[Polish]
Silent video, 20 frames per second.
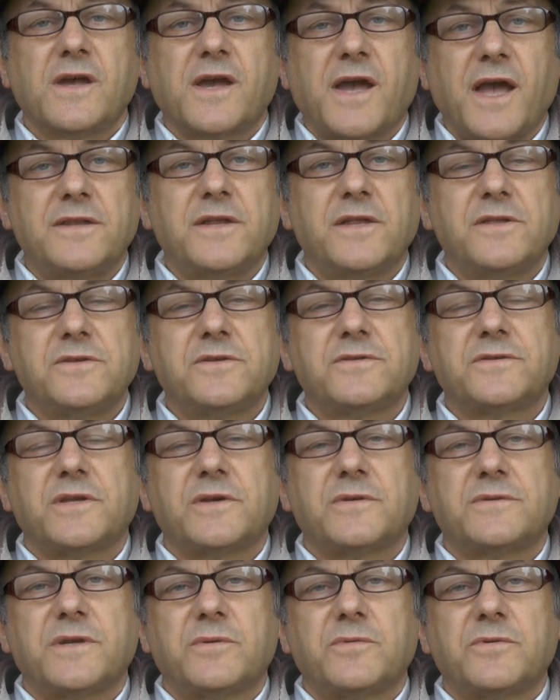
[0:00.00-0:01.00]
Kennedy
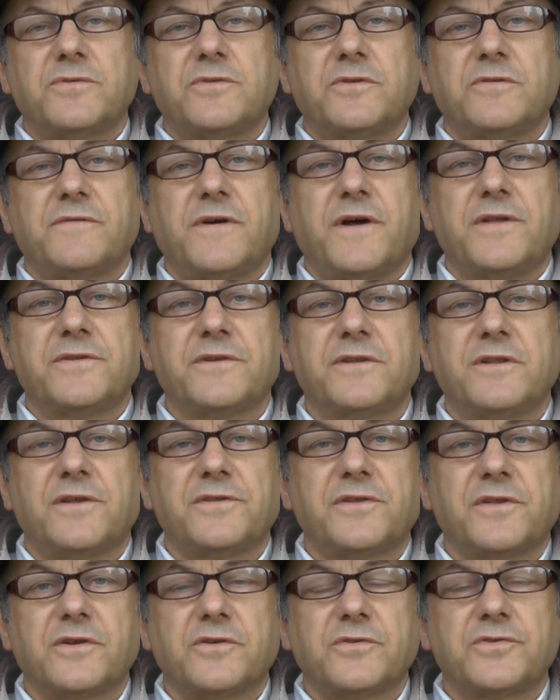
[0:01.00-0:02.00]
został zamordowany
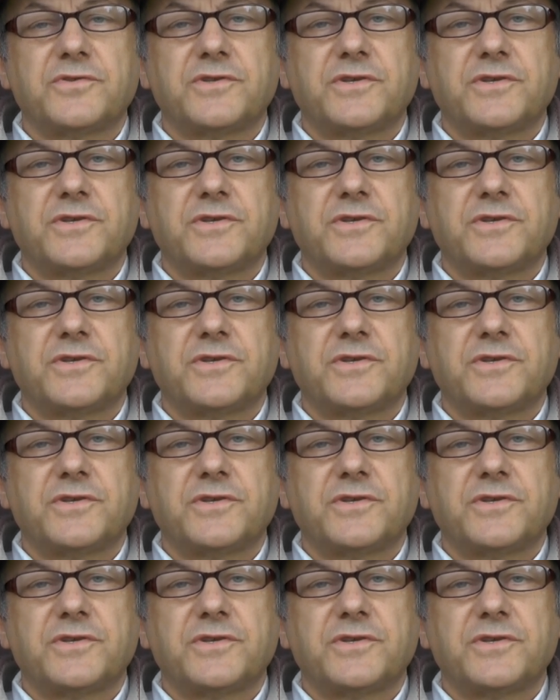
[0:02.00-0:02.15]
dlatego,